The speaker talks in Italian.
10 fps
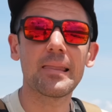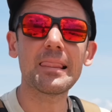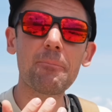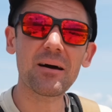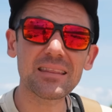
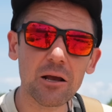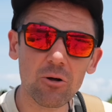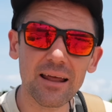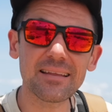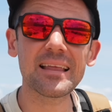La
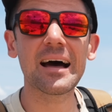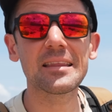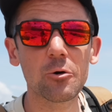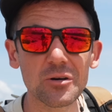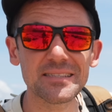particolarità
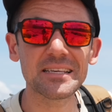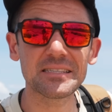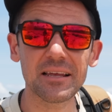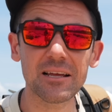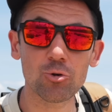di questa
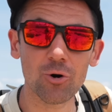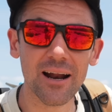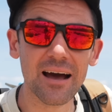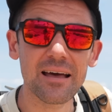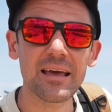
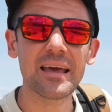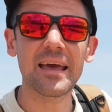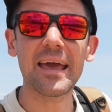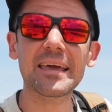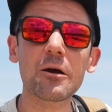insenatura
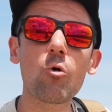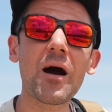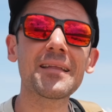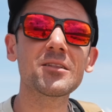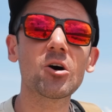e che
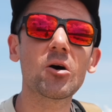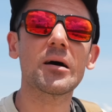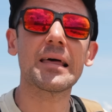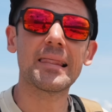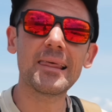quando
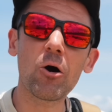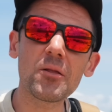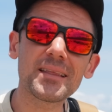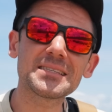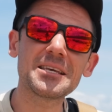le
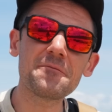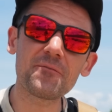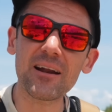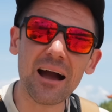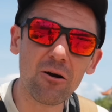onde si
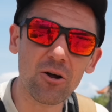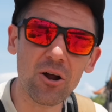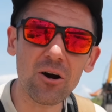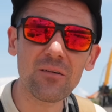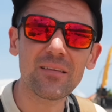
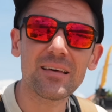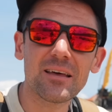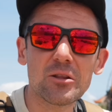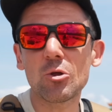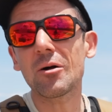infrangono
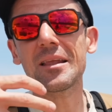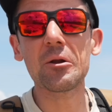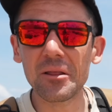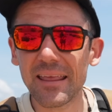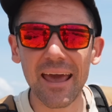tornano
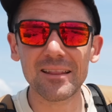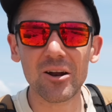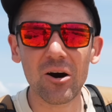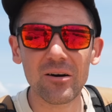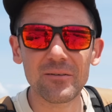
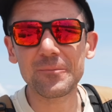indietro